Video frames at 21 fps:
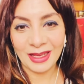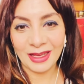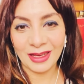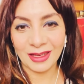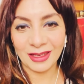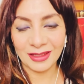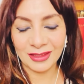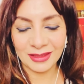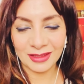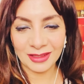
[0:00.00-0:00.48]

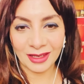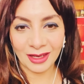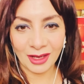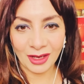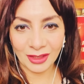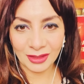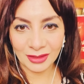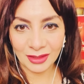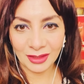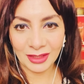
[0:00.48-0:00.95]
ان
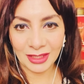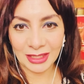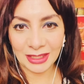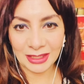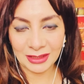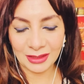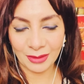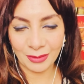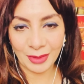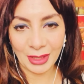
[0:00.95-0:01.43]
حصل
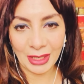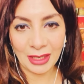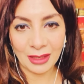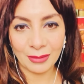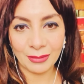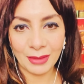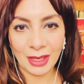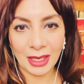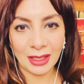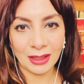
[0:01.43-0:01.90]
اجتماع
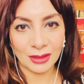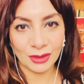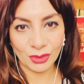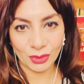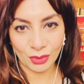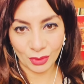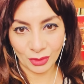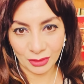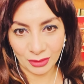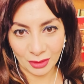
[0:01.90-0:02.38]
مع
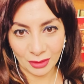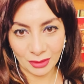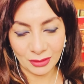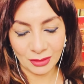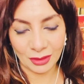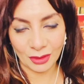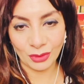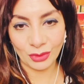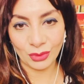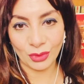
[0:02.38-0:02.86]
السلطات
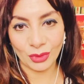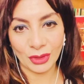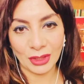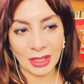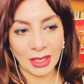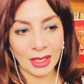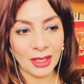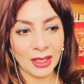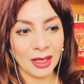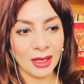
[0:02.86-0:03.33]

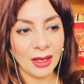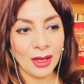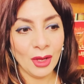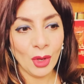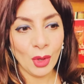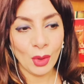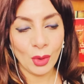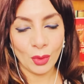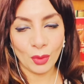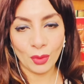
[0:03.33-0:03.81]
التركيه
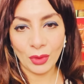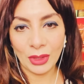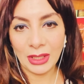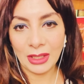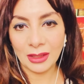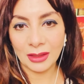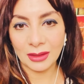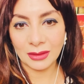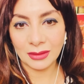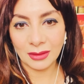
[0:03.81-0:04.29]

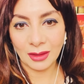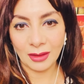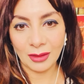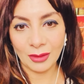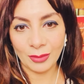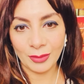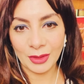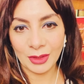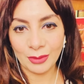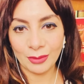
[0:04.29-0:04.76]

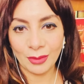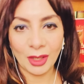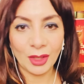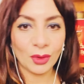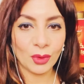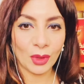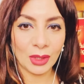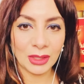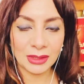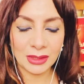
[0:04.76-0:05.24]
وطلبت مع
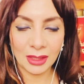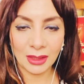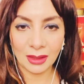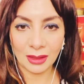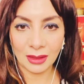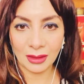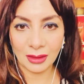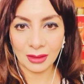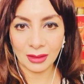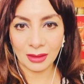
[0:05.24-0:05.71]
رؤساء
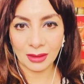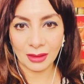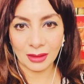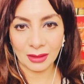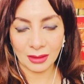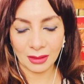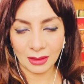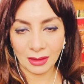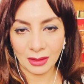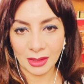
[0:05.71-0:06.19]

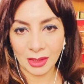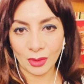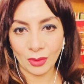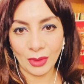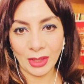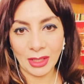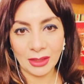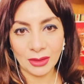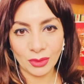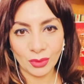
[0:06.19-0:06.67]

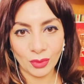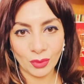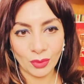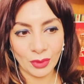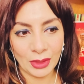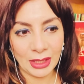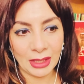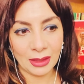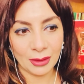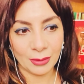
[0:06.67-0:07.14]
القنوات
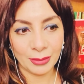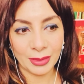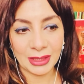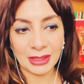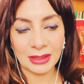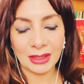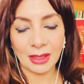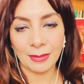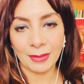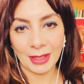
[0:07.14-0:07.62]

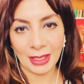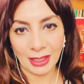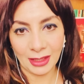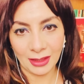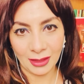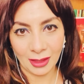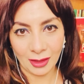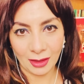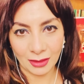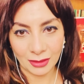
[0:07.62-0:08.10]

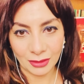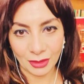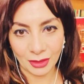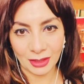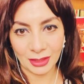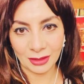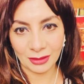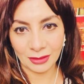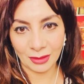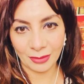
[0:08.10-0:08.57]
وبالتبعية حصل
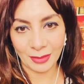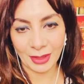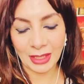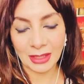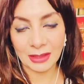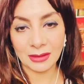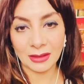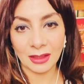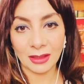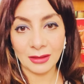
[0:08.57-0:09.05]
اجتماع
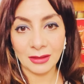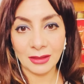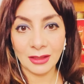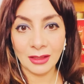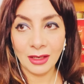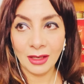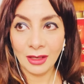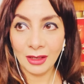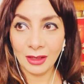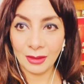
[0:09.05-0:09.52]
تاني
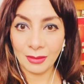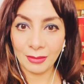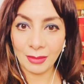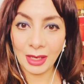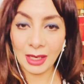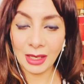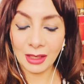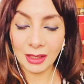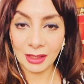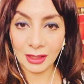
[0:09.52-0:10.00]

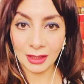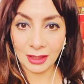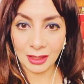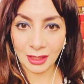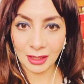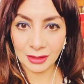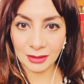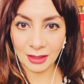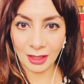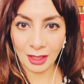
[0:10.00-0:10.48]
مع
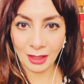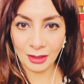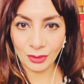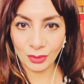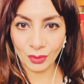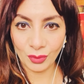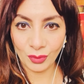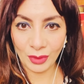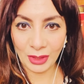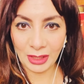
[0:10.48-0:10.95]
الإعداد
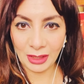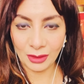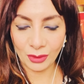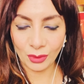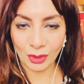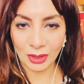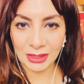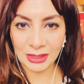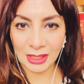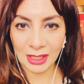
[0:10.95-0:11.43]

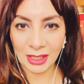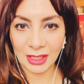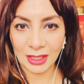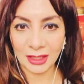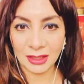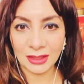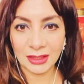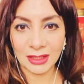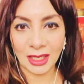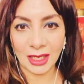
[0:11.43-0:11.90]
ورؤساء
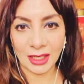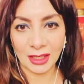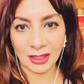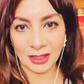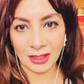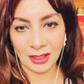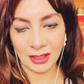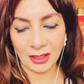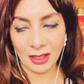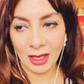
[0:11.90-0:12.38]

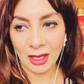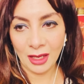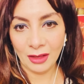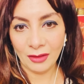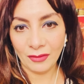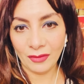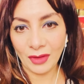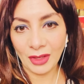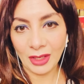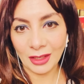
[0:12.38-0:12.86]
التحرير
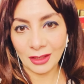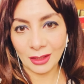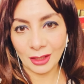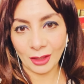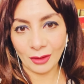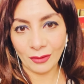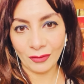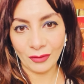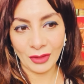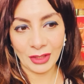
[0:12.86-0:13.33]
في
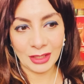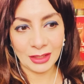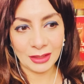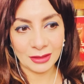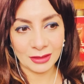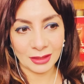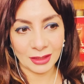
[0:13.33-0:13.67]
كيفية